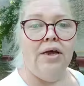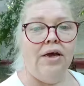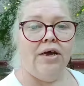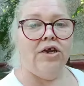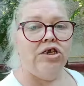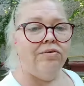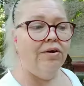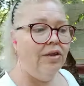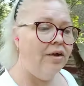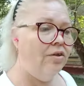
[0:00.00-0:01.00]
горячая
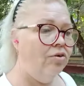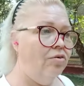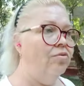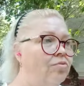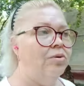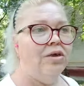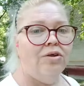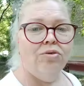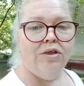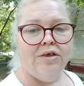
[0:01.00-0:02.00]
вода, но у меня
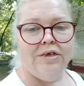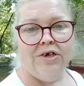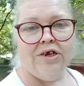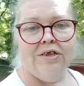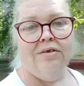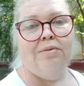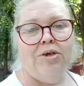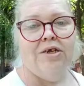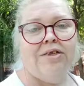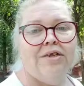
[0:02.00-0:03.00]
тут есть шанс
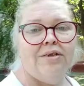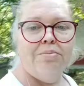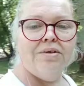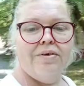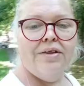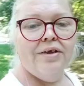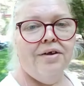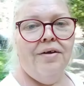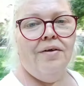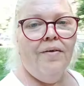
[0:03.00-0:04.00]
вообще остаться без воды.
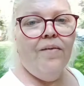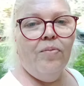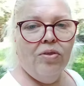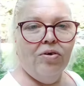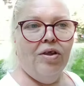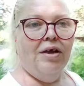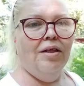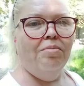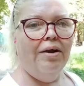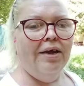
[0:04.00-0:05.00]
Но не
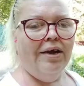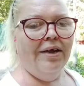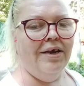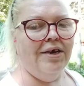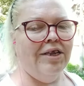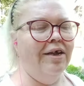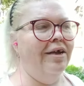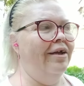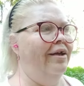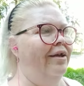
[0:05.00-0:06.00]
глобально, конечно.
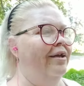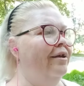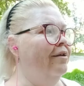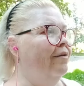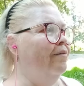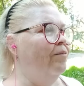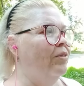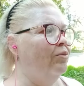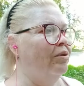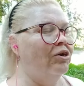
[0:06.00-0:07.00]

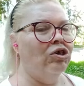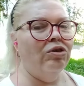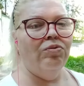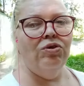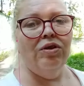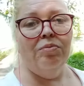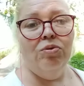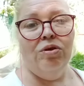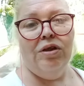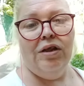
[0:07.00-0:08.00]
Но боюсь, что воду она
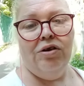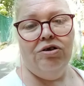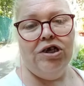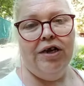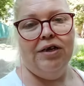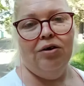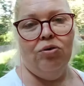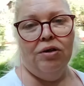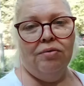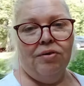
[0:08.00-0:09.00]
будут отключать.
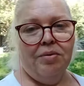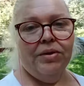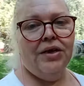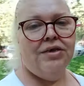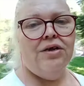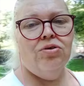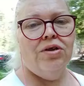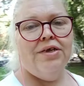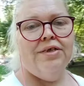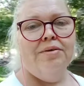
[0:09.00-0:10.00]
Какое-то время назад у
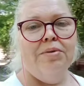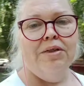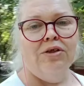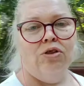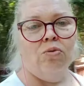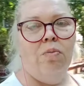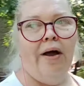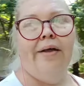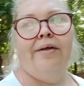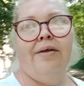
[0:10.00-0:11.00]
нас дымила
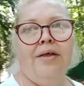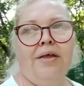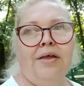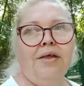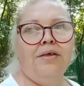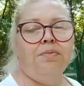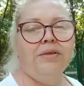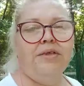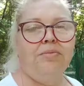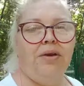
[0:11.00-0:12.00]
труба
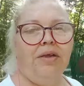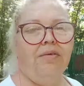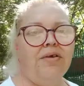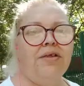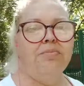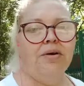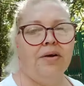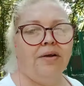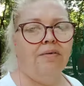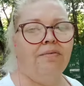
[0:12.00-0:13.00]
из-под земли,
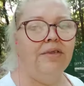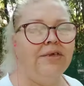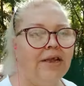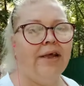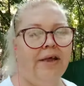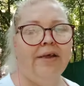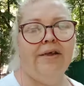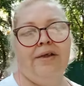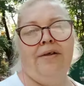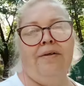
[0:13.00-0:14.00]
видимо, водяная.
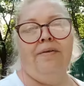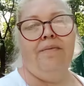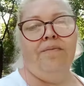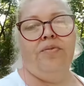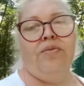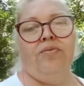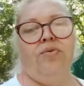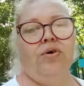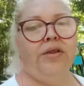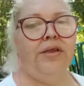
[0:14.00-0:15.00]

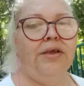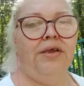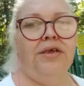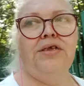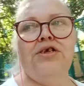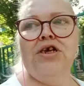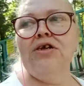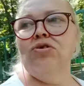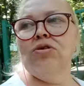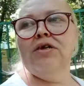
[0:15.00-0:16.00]
Вот. И
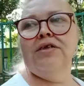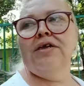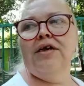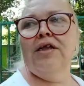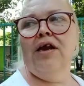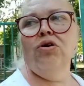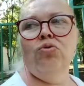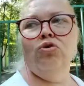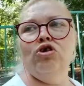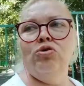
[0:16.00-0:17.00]
сейчас у нас согнали
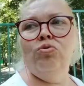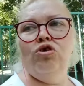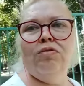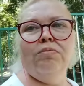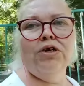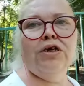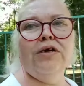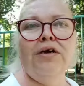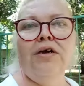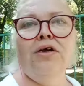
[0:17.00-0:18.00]
кучу-кучу вообще
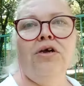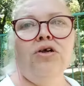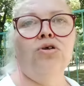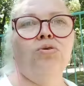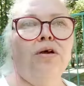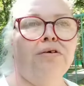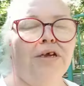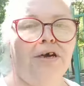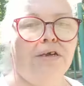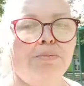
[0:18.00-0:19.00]
сюда всякой